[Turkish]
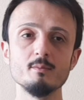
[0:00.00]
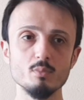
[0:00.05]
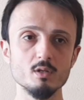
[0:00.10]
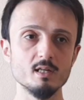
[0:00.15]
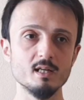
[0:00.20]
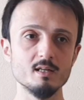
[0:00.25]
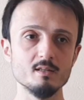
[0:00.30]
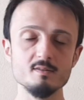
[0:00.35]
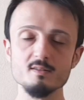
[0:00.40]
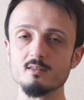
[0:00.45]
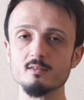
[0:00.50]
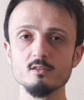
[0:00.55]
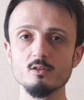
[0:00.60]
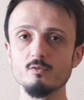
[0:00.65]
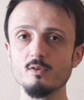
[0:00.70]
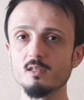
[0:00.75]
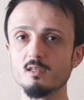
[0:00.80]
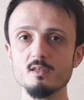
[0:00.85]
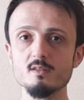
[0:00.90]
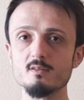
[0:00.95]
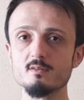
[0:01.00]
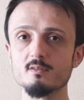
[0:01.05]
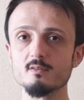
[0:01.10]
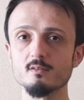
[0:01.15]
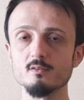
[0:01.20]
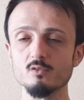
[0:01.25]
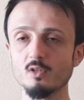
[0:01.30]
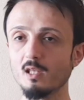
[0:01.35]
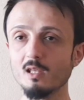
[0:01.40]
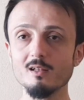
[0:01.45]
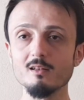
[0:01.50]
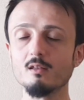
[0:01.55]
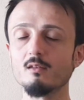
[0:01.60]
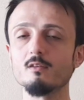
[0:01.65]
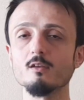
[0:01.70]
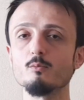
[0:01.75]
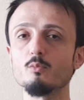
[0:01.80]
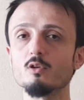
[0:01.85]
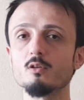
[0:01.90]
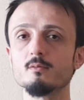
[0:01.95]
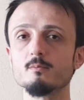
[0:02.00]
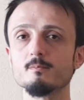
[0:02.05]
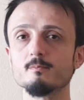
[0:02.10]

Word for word: birer sır ve giz değildi tabi.